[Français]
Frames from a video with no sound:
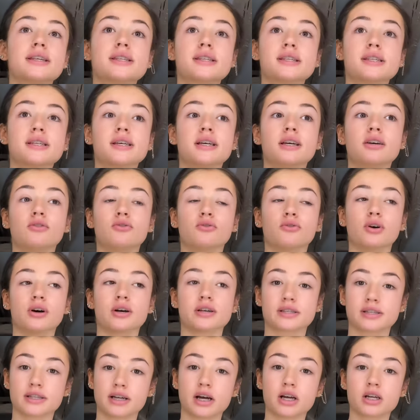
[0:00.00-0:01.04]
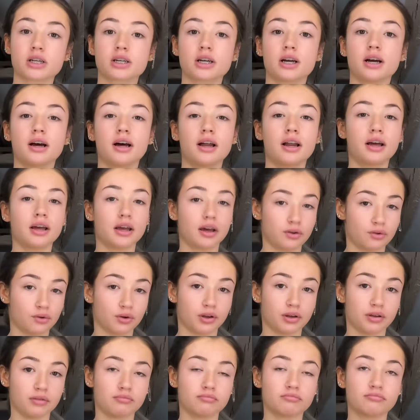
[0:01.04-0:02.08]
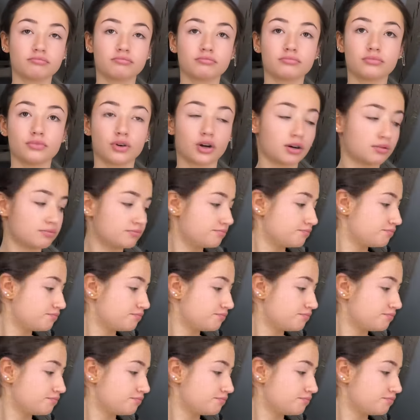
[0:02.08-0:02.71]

c'est euh, un stage à la garderie. Voilà,